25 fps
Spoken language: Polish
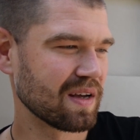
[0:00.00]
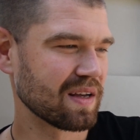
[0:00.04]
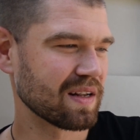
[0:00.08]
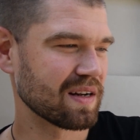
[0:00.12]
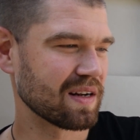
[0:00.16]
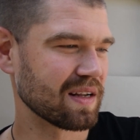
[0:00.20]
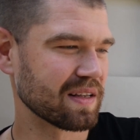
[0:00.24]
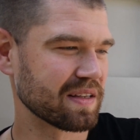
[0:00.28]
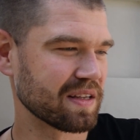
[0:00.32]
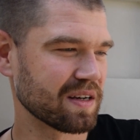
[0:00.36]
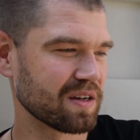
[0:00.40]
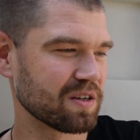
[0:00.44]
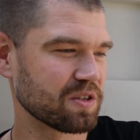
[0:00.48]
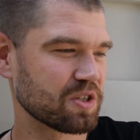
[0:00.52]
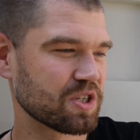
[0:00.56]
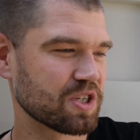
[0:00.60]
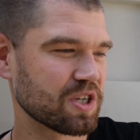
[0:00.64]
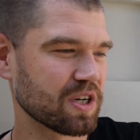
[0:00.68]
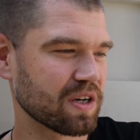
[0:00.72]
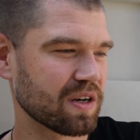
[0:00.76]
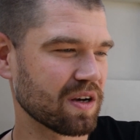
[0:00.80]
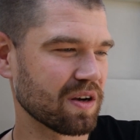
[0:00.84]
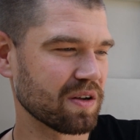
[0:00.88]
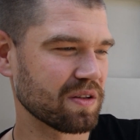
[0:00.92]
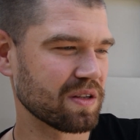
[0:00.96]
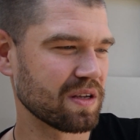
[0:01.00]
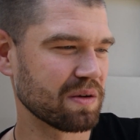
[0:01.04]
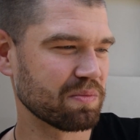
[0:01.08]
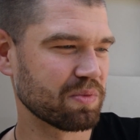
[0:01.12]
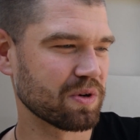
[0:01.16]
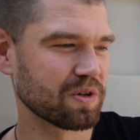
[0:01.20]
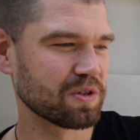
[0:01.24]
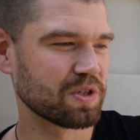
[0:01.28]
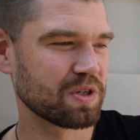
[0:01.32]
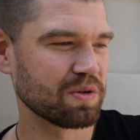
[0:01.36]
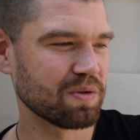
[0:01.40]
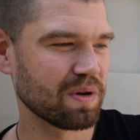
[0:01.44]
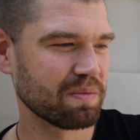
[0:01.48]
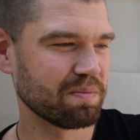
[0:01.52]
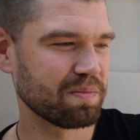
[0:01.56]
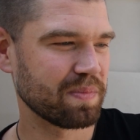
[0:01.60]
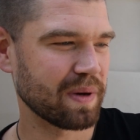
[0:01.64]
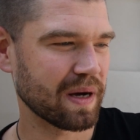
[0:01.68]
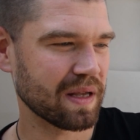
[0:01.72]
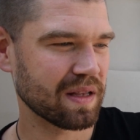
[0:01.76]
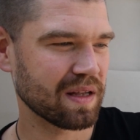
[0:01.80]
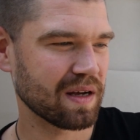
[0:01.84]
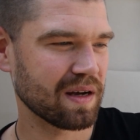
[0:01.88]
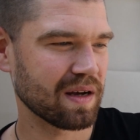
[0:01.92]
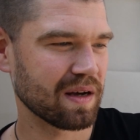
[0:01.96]
Dlatego trzykrotnie prosiłem
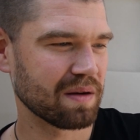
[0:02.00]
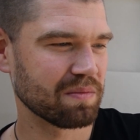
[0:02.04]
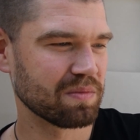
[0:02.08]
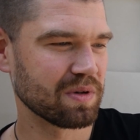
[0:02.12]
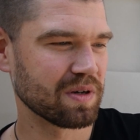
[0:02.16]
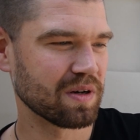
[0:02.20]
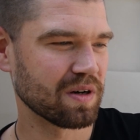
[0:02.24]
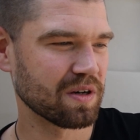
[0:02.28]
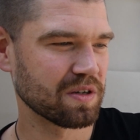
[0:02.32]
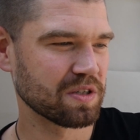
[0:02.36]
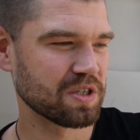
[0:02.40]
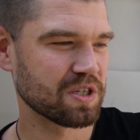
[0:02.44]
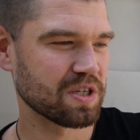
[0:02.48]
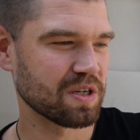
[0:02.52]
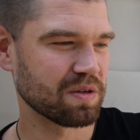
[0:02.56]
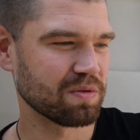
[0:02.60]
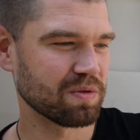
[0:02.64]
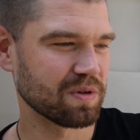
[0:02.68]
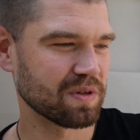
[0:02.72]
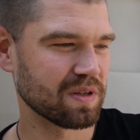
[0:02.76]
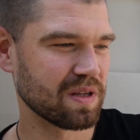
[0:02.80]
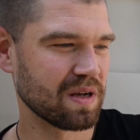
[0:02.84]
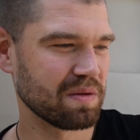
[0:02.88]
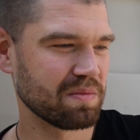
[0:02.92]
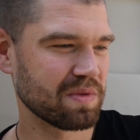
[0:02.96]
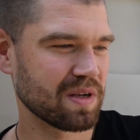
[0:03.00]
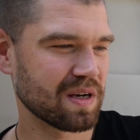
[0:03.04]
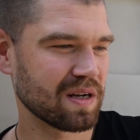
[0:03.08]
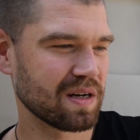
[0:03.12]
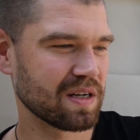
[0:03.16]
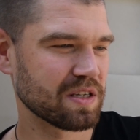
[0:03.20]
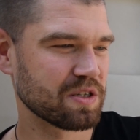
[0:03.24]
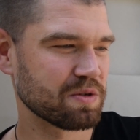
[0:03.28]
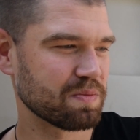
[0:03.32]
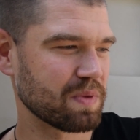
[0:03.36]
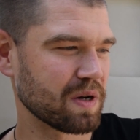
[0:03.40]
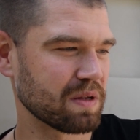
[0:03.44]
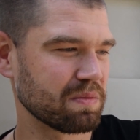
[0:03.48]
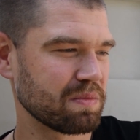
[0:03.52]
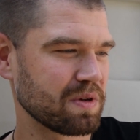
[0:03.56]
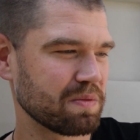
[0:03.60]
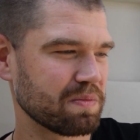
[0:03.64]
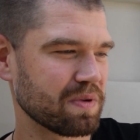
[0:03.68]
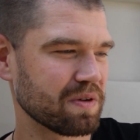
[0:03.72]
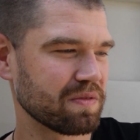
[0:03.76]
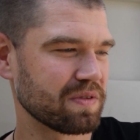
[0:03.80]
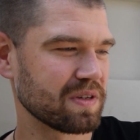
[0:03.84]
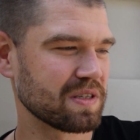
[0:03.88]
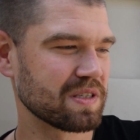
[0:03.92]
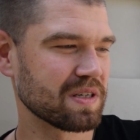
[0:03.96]
Pana, aby odszedł ode mnie, lecz Pan mi
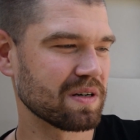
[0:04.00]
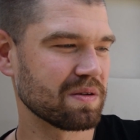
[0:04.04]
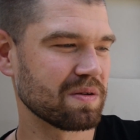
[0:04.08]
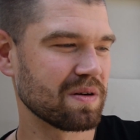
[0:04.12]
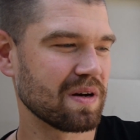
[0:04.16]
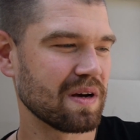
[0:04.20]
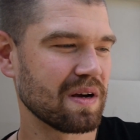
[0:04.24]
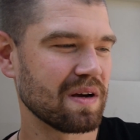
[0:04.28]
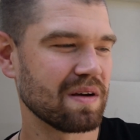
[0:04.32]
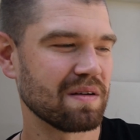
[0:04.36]
powiedział: